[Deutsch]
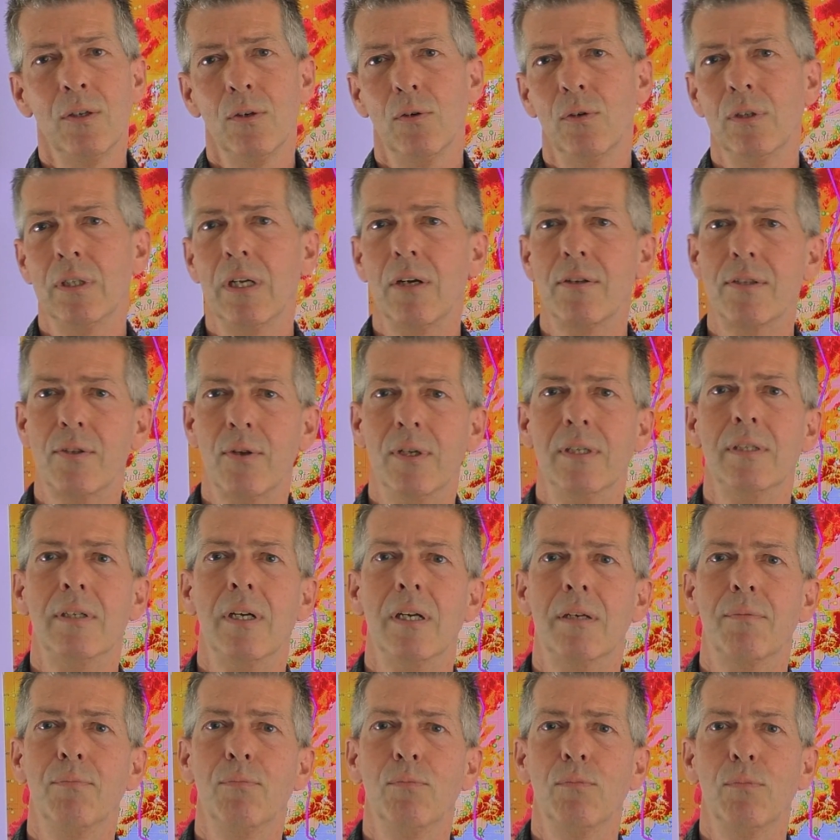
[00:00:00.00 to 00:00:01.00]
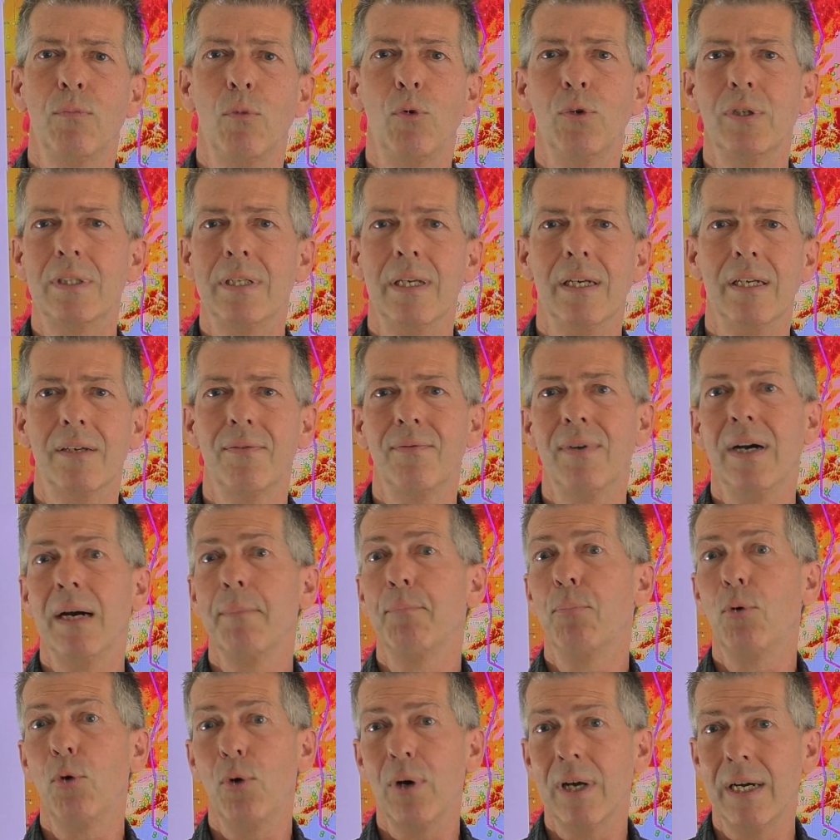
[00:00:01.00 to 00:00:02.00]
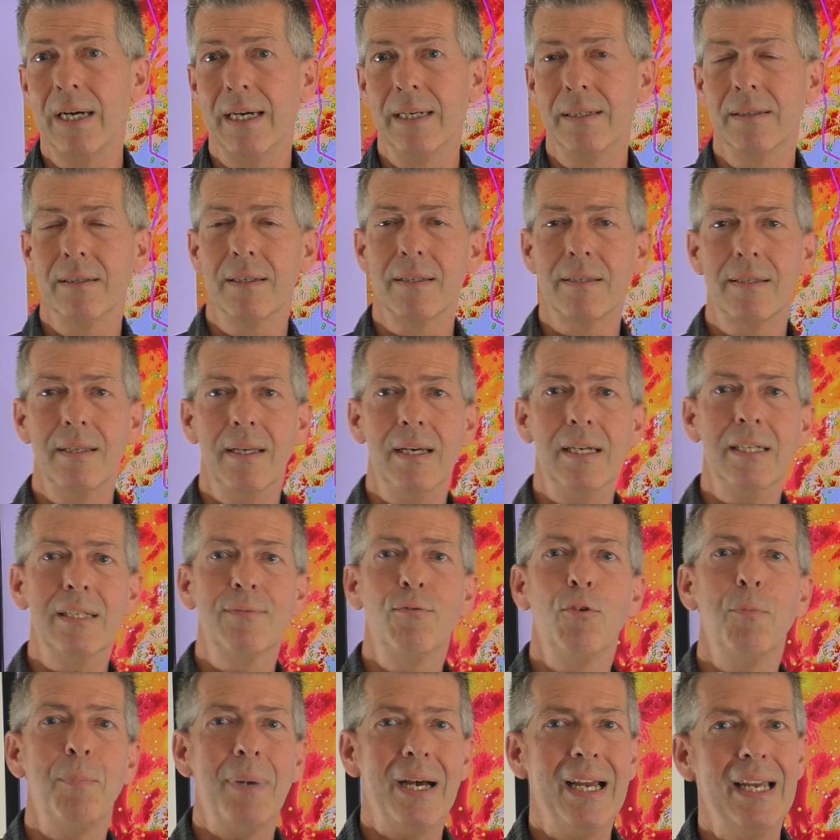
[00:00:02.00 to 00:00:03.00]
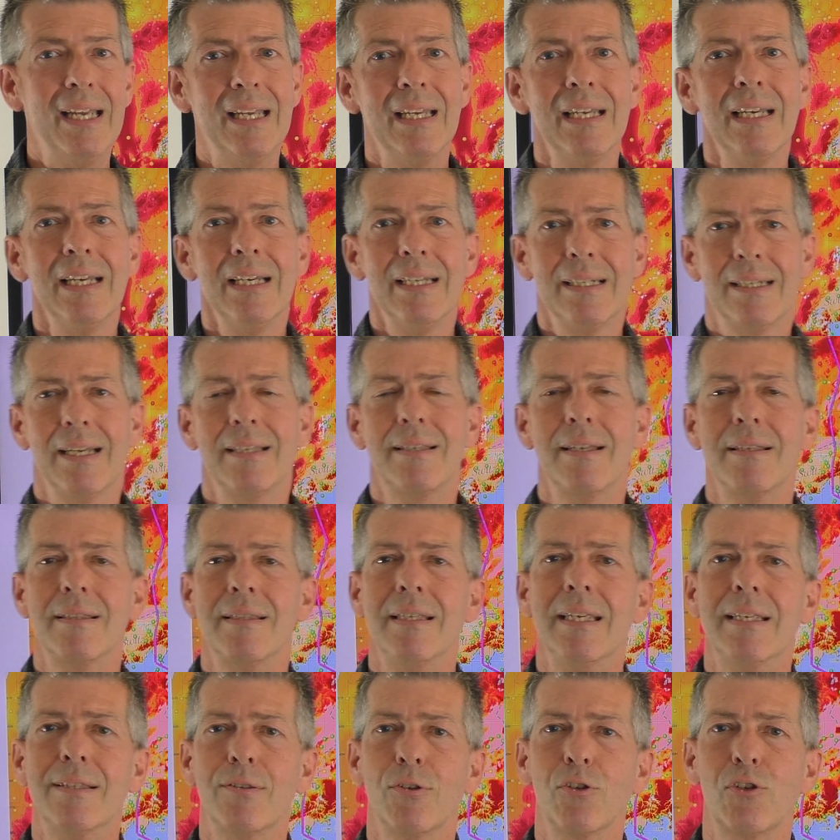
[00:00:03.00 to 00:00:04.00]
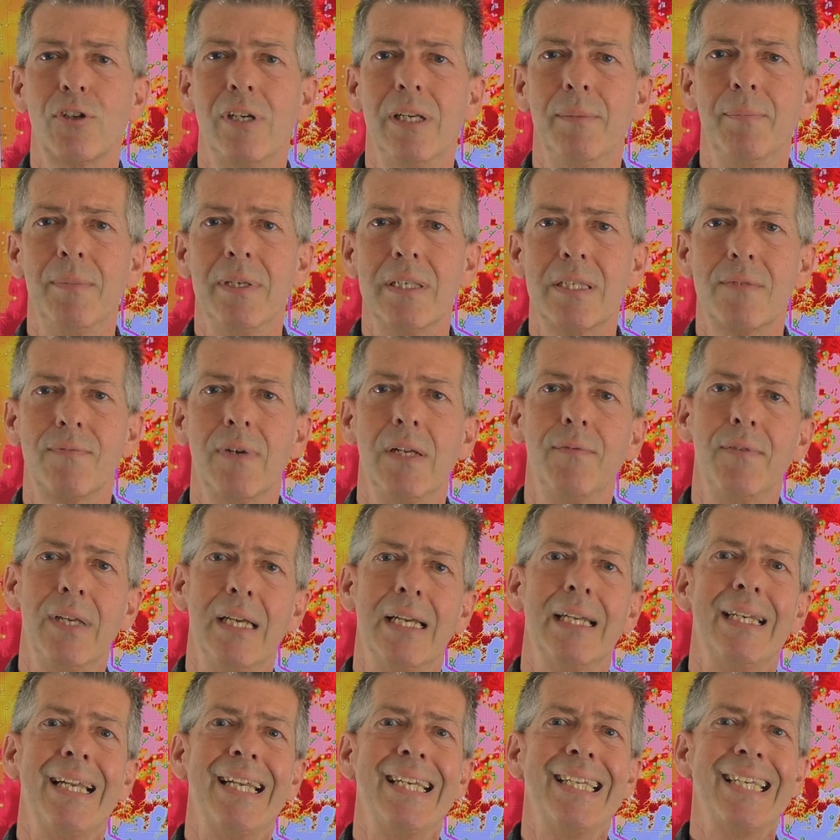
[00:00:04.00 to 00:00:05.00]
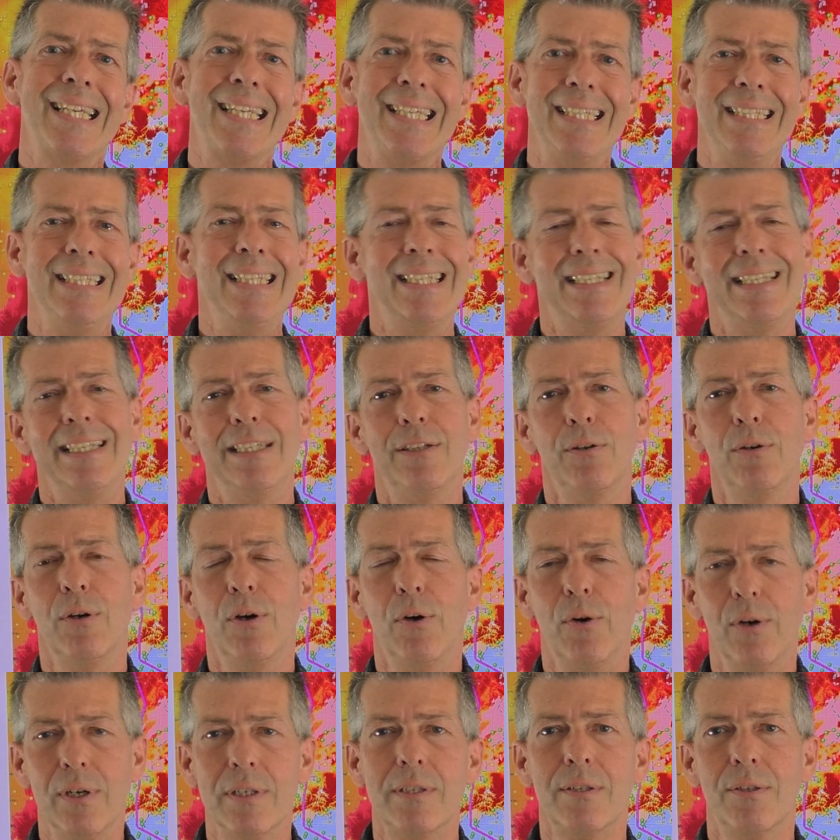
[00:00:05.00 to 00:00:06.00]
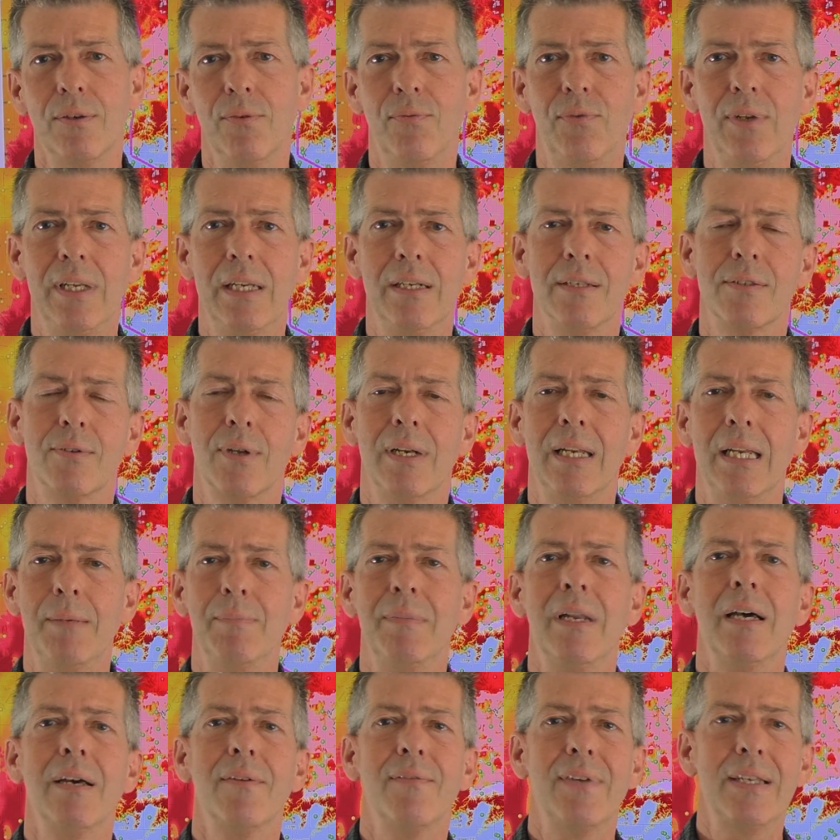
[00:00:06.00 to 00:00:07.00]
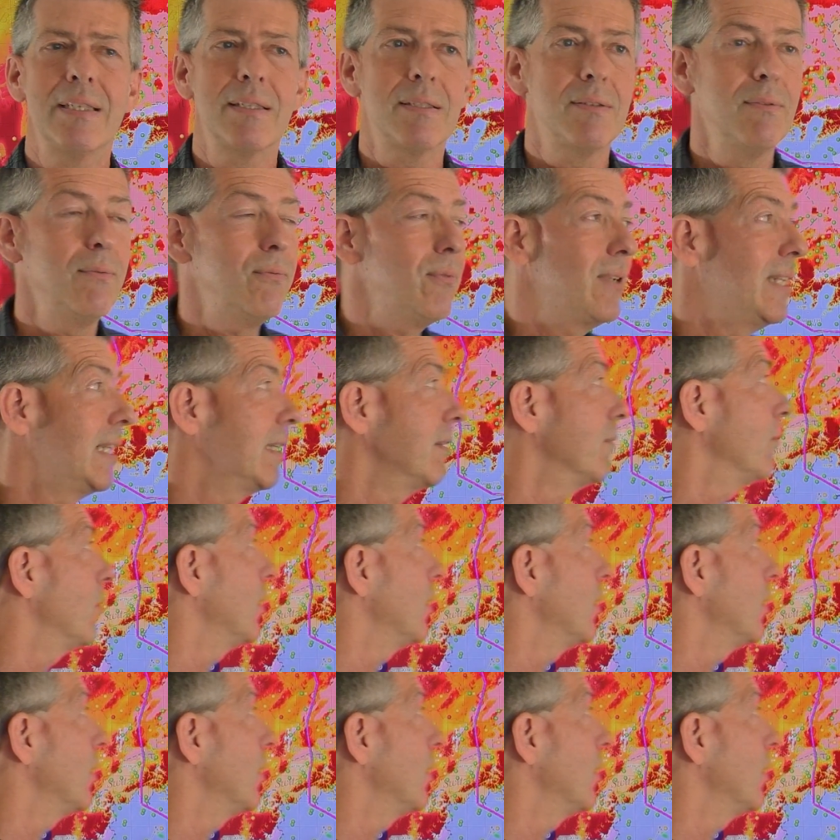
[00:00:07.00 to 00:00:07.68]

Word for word: Und auch Sonntag, Montag war Bohrer angesagt, wobei das jetzt nicht so schlimm ist, weil wir dann nicht Richtung Osten fliegen, sondern eben nach Westen fliegen